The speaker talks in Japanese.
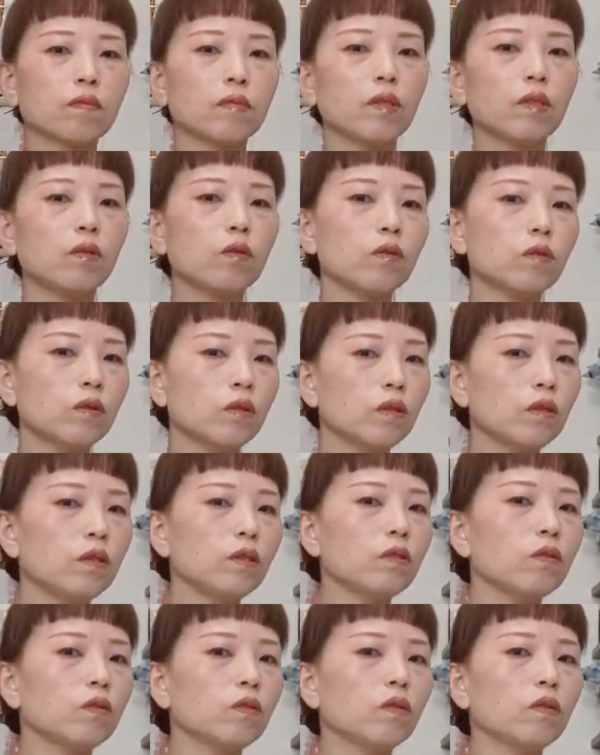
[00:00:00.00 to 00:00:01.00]
日本
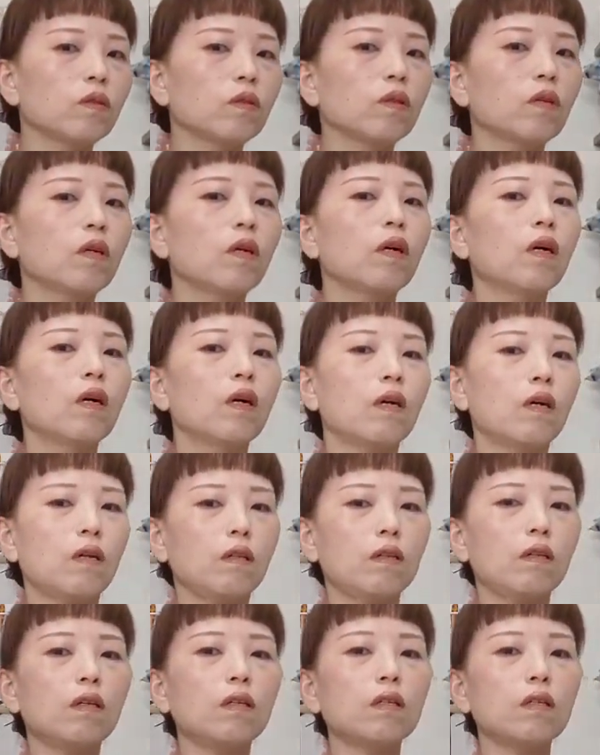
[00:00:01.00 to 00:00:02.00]
人の
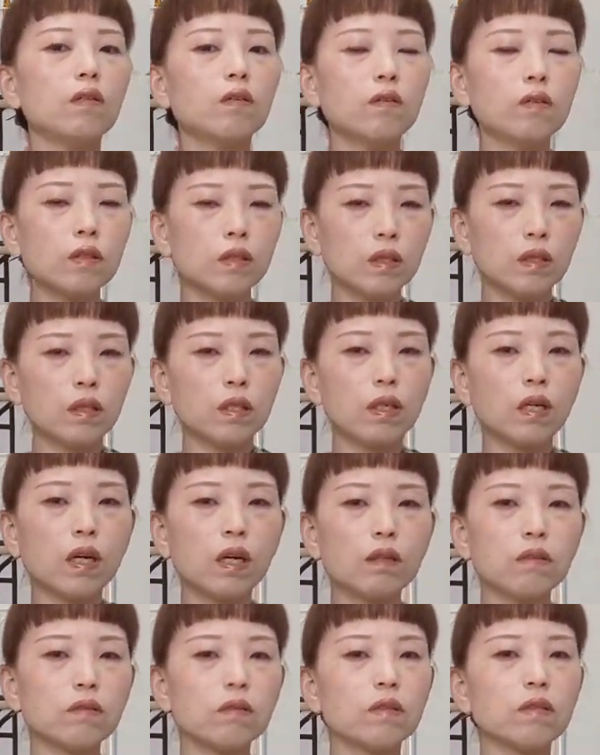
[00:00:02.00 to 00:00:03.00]
肌色に
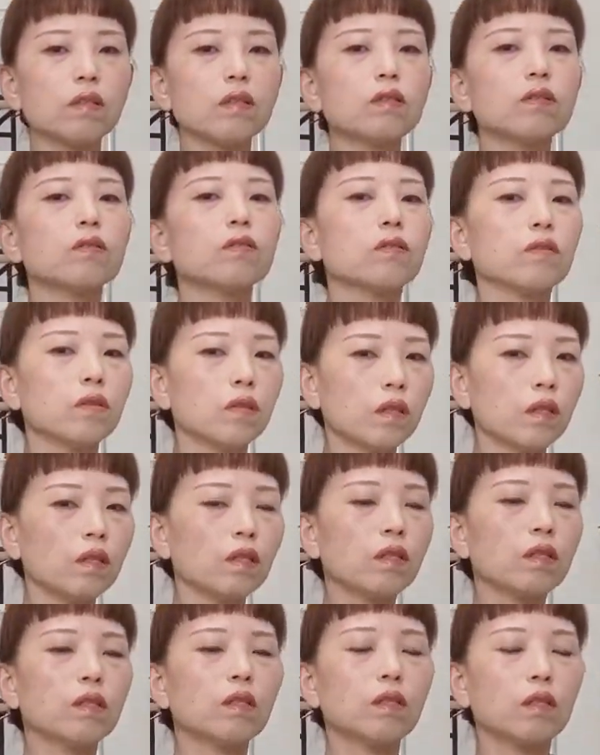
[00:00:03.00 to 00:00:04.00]
合うんでしょうね。
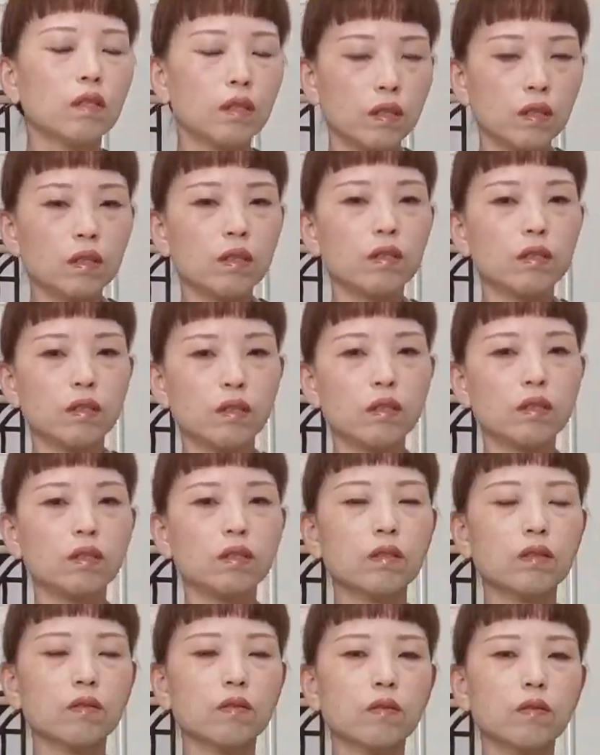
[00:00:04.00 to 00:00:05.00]

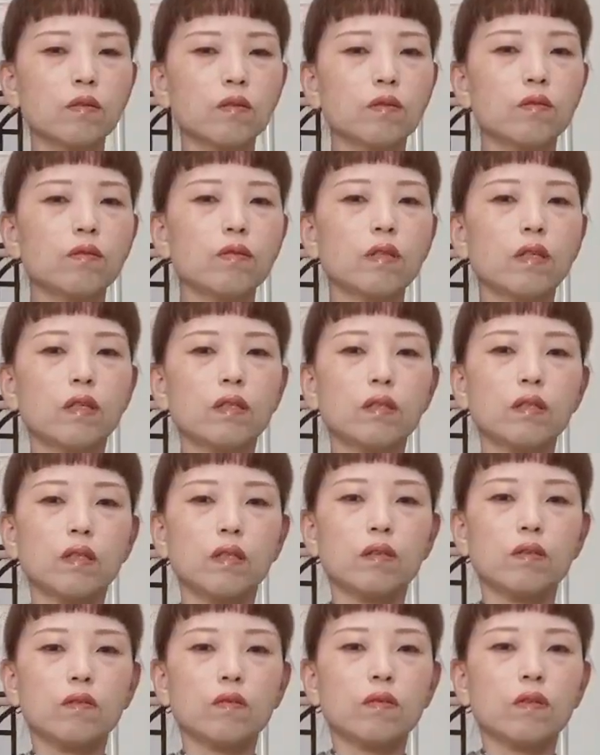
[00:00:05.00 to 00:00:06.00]
このなん
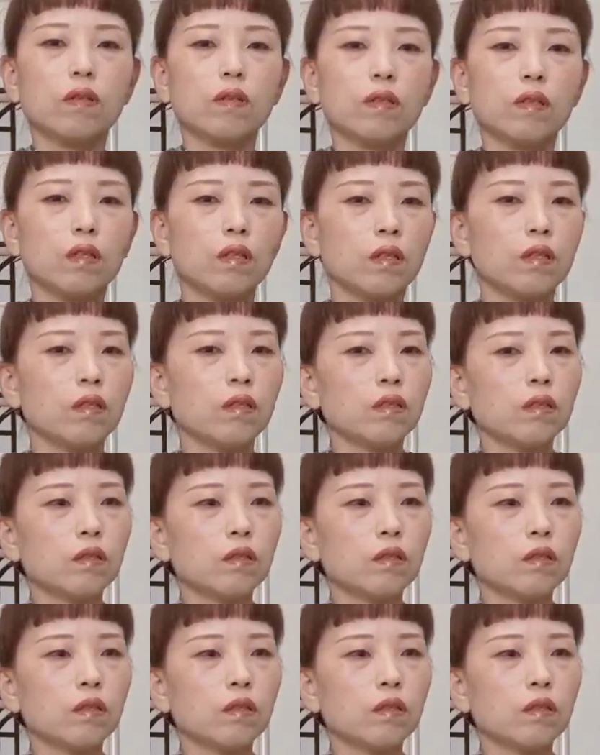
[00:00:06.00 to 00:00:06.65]
ていうのかな、